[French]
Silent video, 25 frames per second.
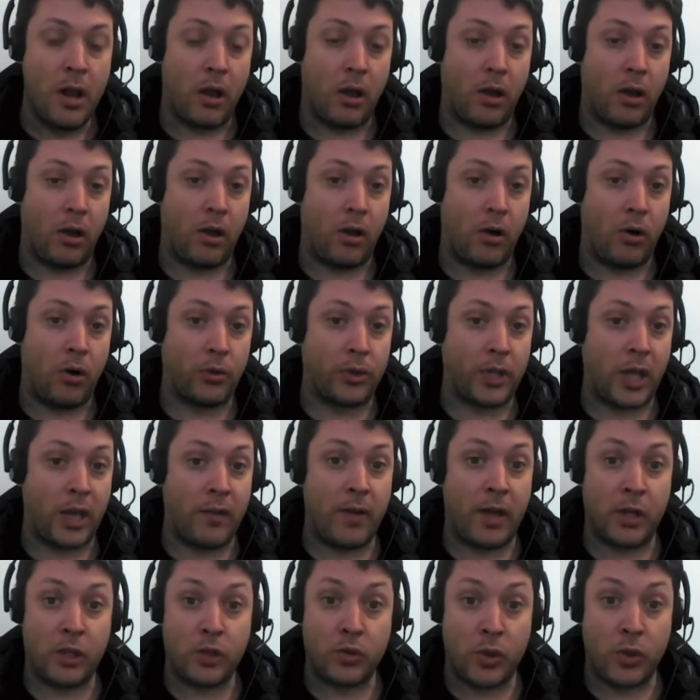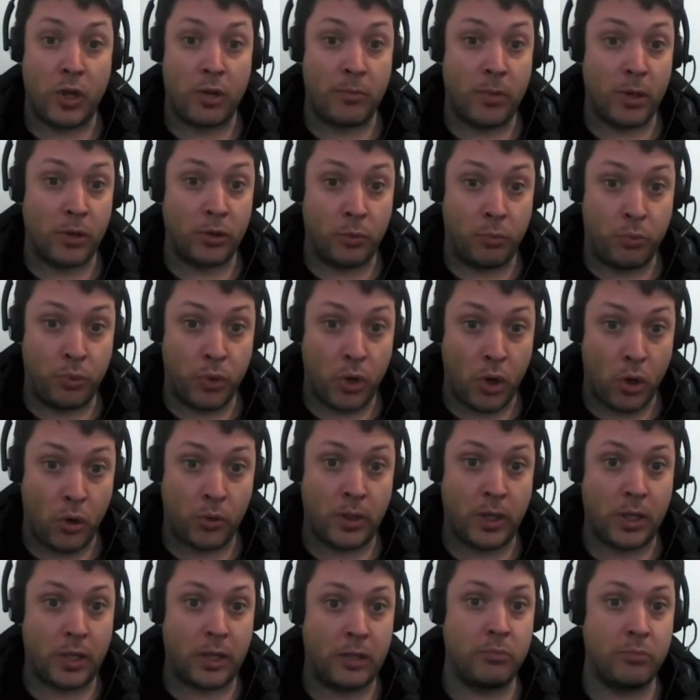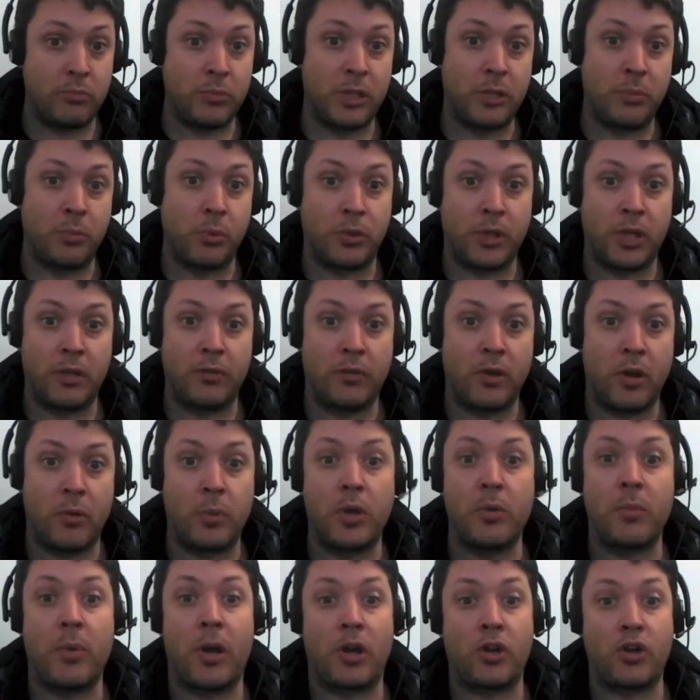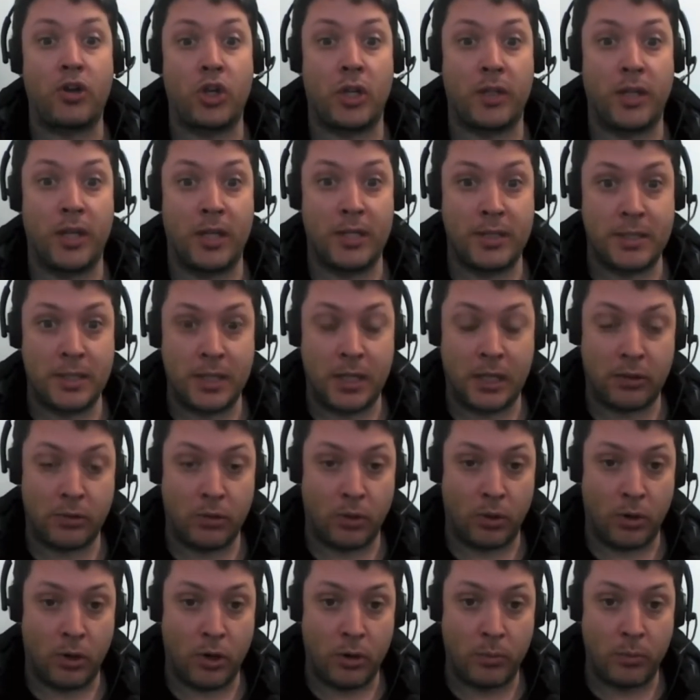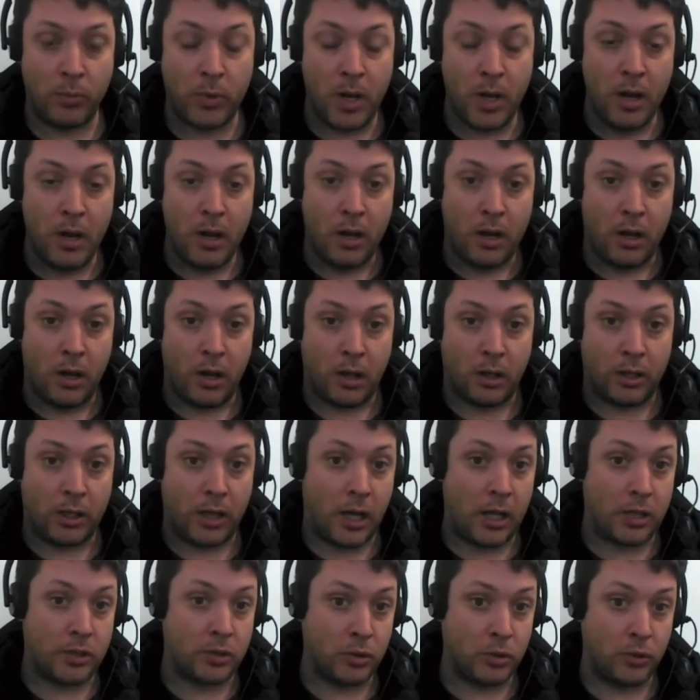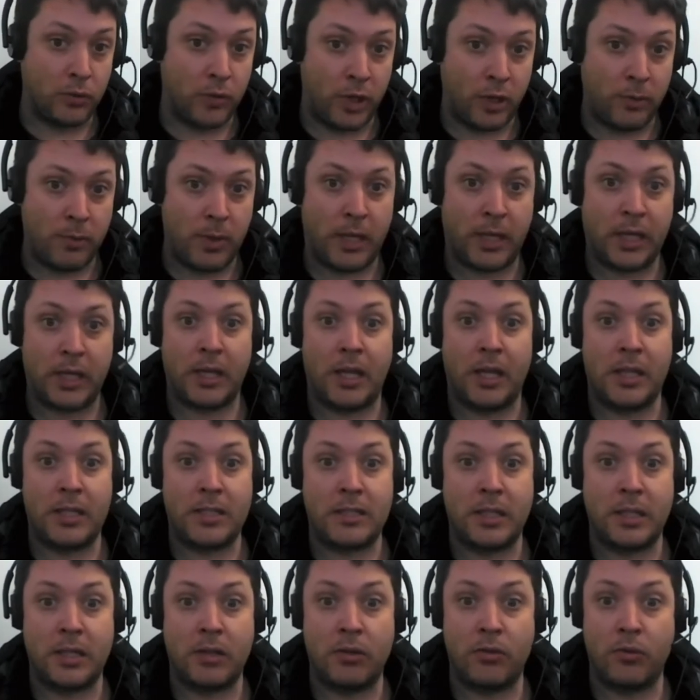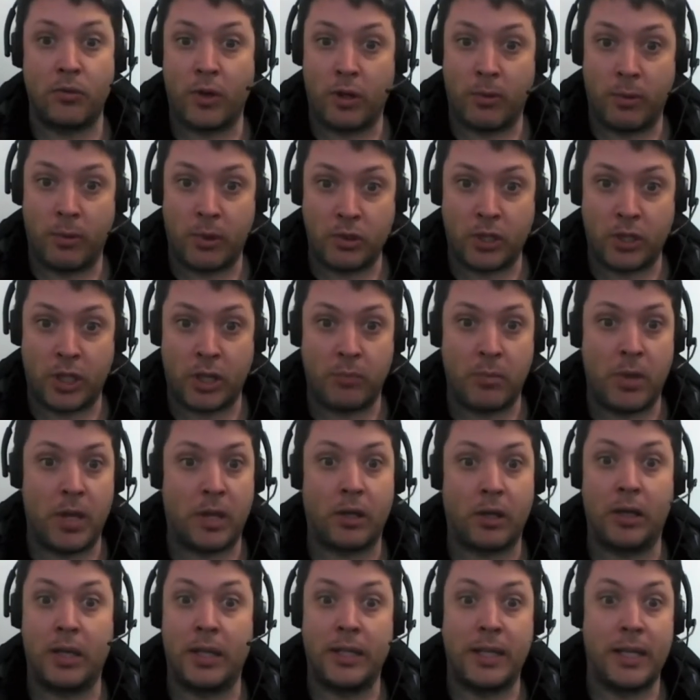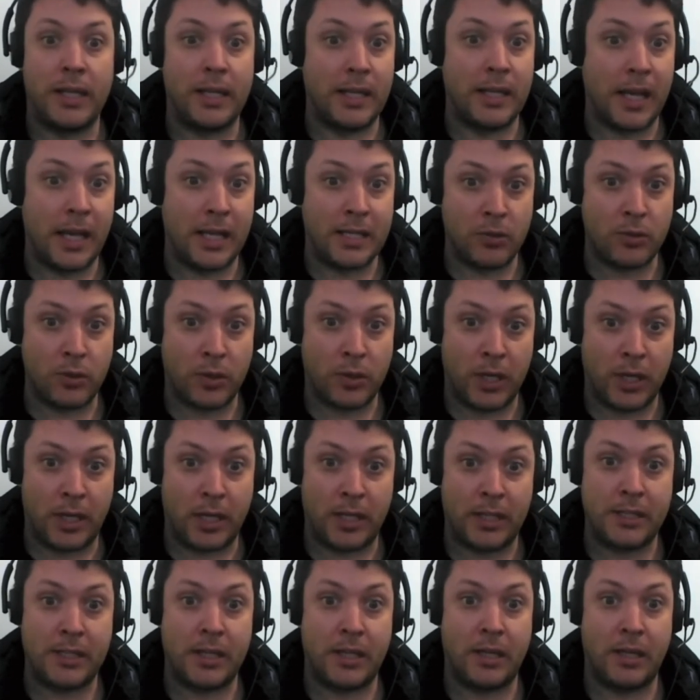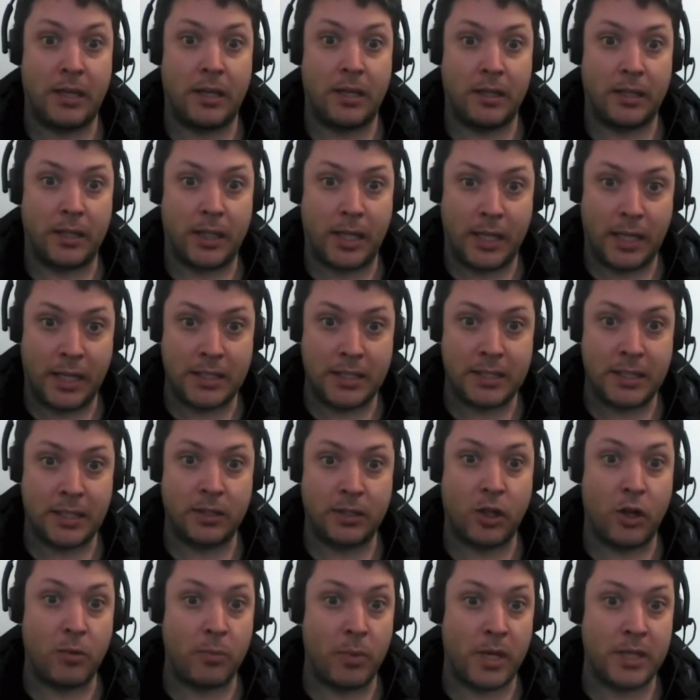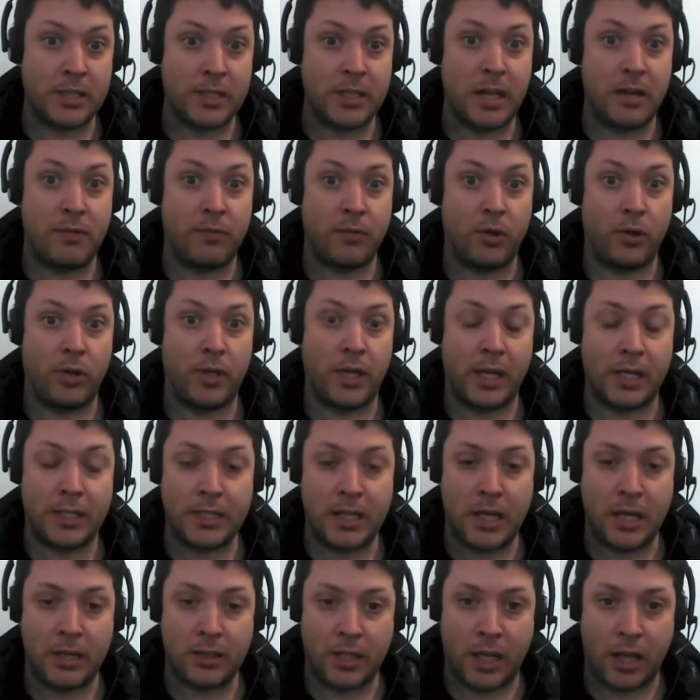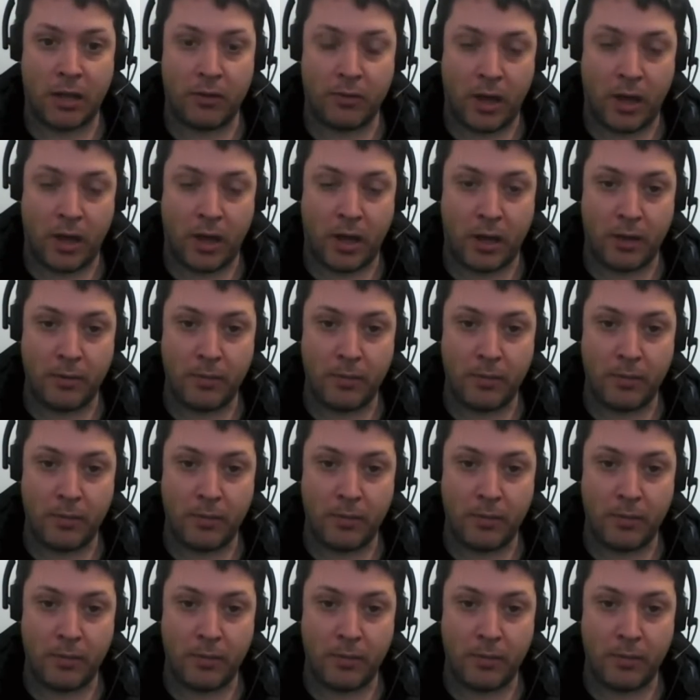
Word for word: Euh, on travaille actuellement depuis un an et demi pour développer le marché en Asie et en Europe. Euh, grâce au gouvernement canadien, au gouvernement du Québec, les délégations canadiennes commerciales font un excellent travail